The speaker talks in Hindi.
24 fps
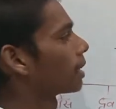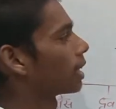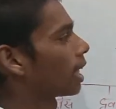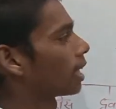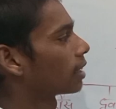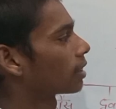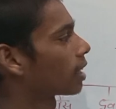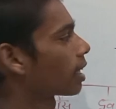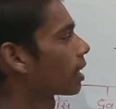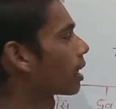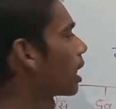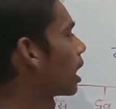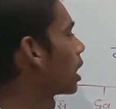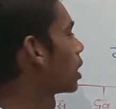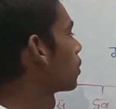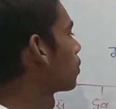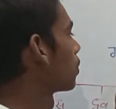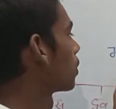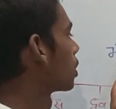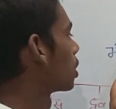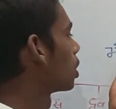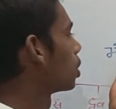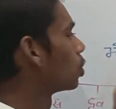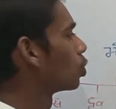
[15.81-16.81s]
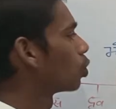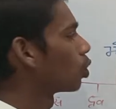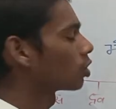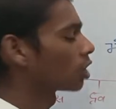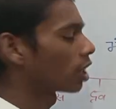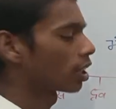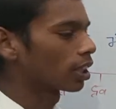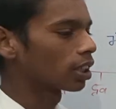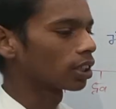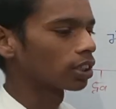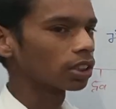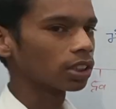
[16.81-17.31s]
पदार्थ के क्लासिफिकेशन दो
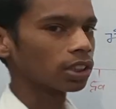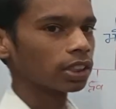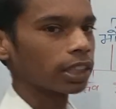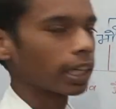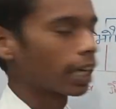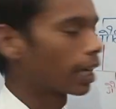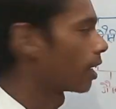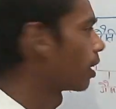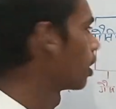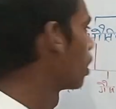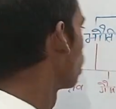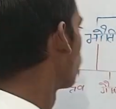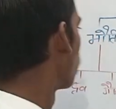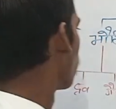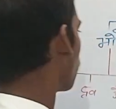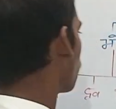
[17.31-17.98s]
तरीके से किया है